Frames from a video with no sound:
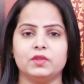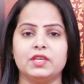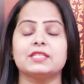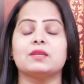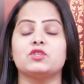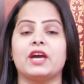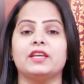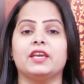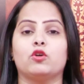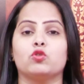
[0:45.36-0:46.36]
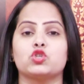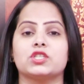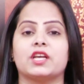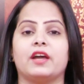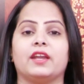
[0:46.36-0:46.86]
ये समझाने की
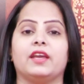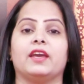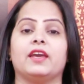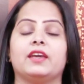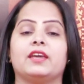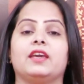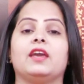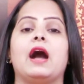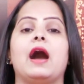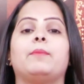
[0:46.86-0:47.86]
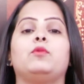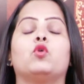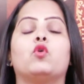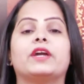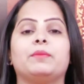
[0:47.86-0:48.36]
कोशिश कर रही है कि आप
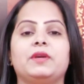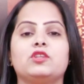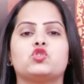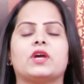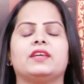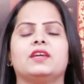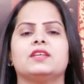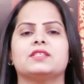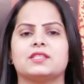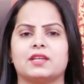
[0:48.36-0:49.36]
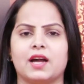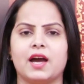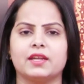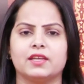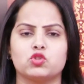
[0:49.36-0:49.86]
लोगों के बीच जाइए
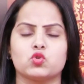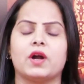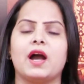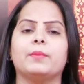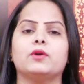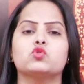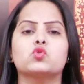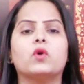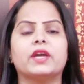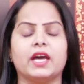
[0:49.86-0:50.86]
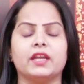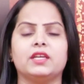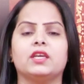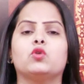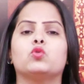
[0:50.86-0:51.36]
सरकार की जो काम है उसको गिनाने
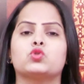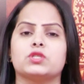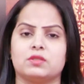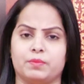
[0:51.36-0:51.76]
की कोशिश